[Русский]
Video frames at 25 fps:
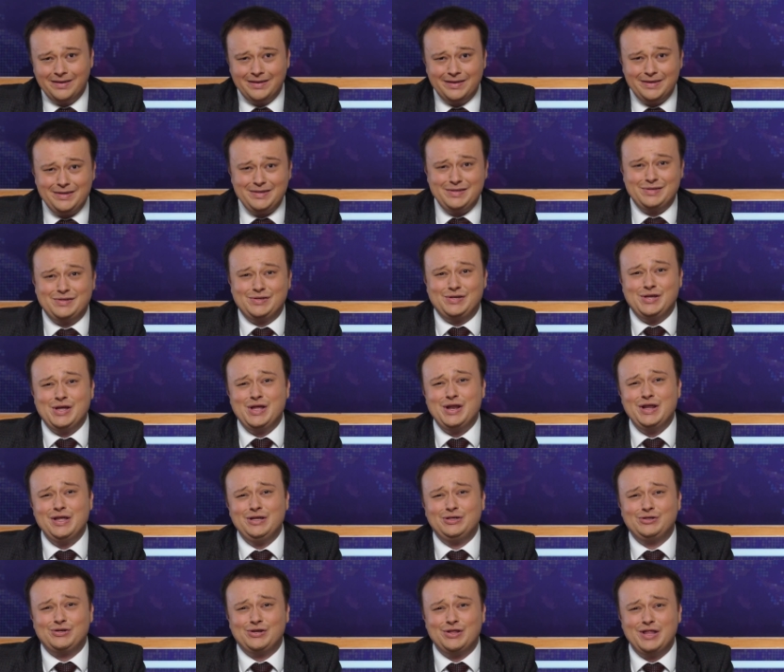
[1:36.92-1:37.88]

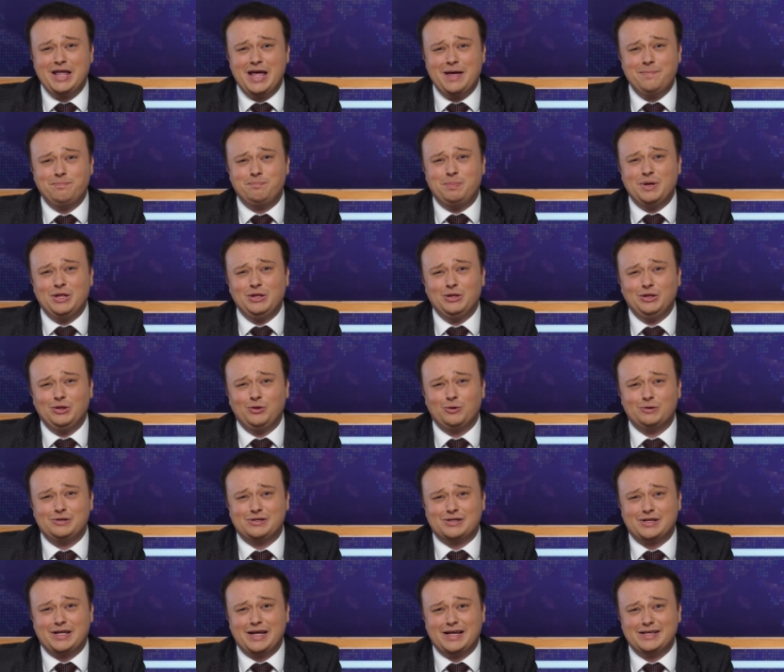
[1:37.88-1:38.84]
Истеричная
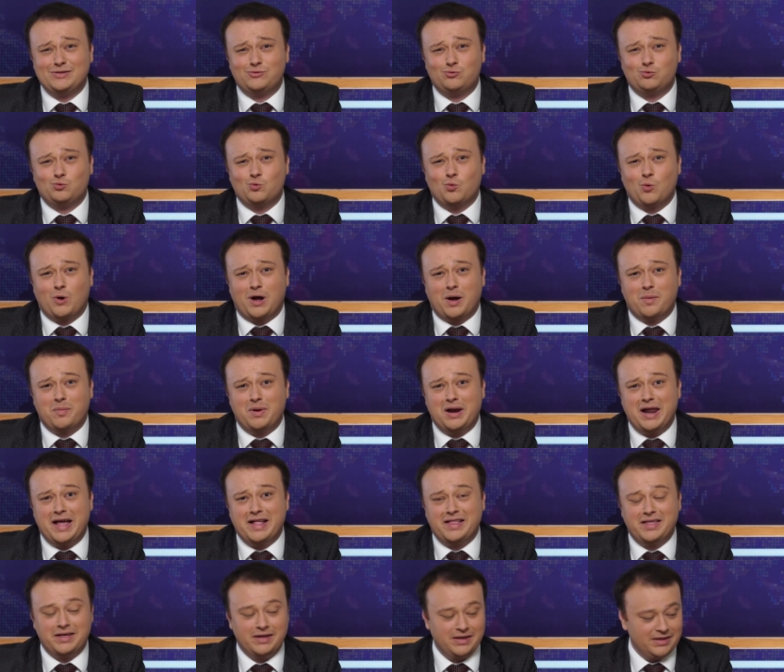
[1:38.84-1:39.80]
пиндоская сука,
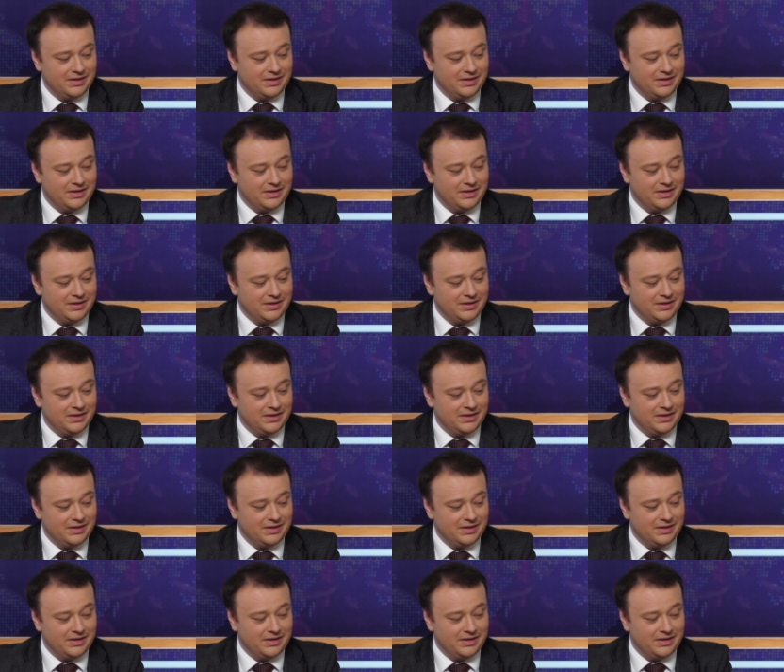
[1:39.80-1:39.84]
блядь.